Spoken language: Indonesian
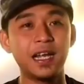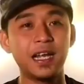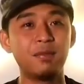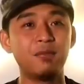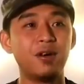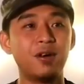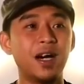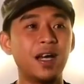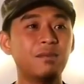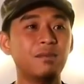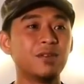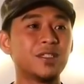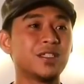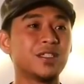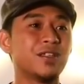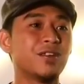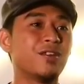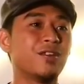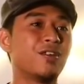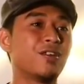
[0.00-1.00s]
ada Lamongan,
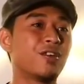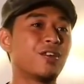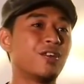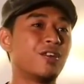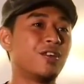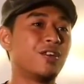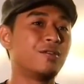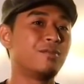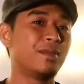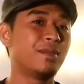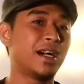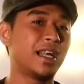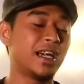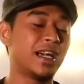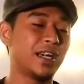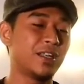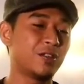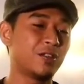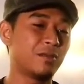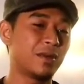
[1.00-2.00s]
Bojonegoro,
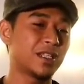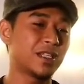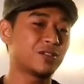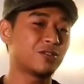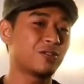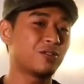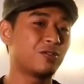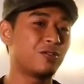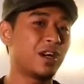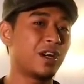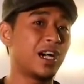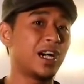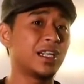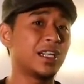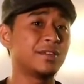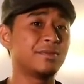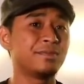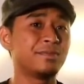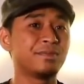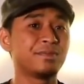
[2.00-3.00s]
Malang itu
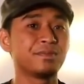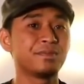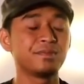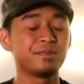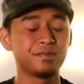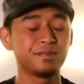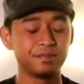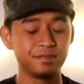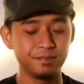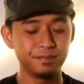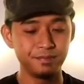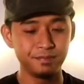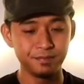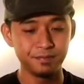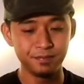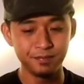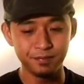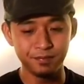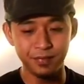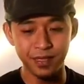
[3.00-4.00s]
Pasuruan,
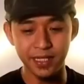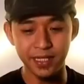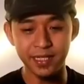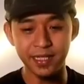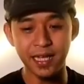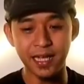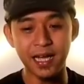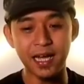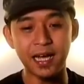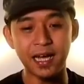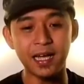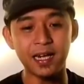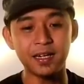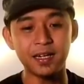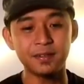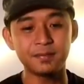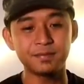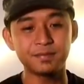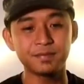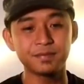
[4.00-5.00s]
Blitar,
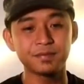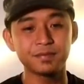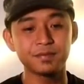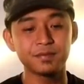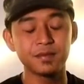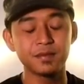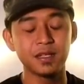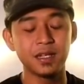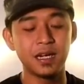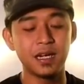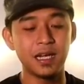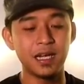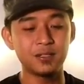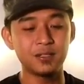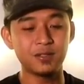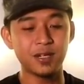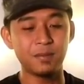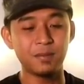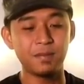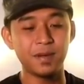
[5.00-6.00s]

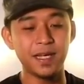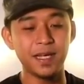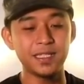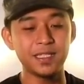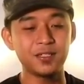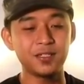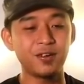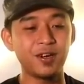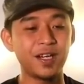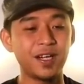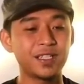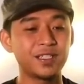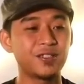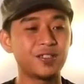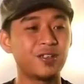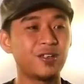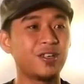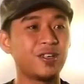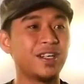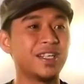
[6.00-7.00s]
lah Surabaya,
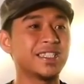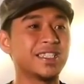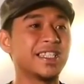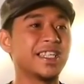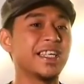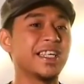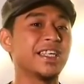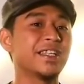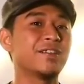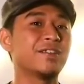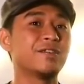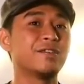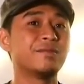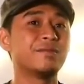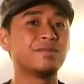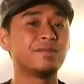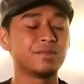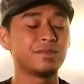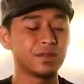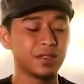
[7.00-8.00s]
Sidoarjo, Gresik gitu.
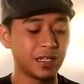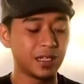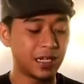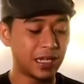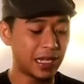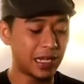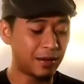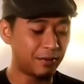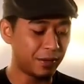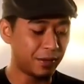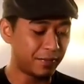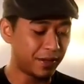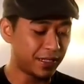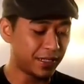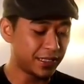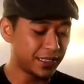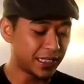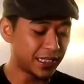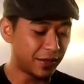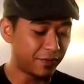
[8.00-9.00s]
Lah
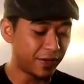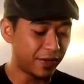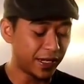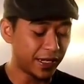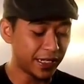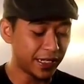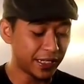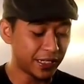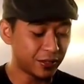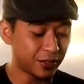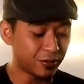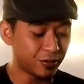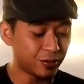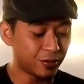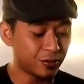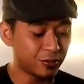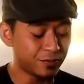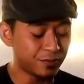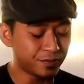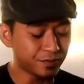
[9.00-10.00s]
memang di safari
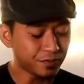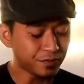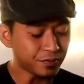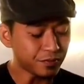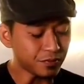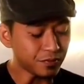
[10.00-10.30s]
itu